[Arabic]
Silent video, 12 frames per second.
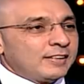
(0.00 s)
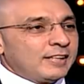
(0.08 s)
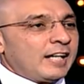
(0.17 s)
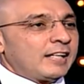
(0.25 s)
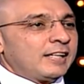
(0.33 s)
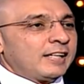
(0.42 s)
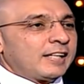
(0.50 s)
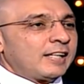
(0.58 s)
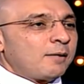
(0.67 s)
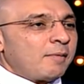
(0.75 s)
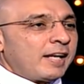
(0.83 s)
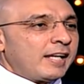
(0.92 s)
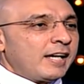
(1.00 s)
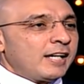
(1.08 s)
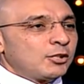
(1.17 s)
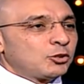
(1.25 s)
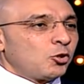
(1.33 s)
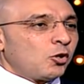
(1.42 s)
يعني كده
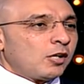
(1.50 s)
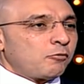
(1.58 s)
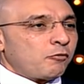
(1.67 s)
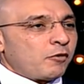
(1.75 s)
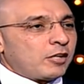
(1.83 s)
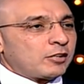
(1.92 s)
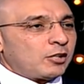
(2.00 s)
معناها جوكر في فقره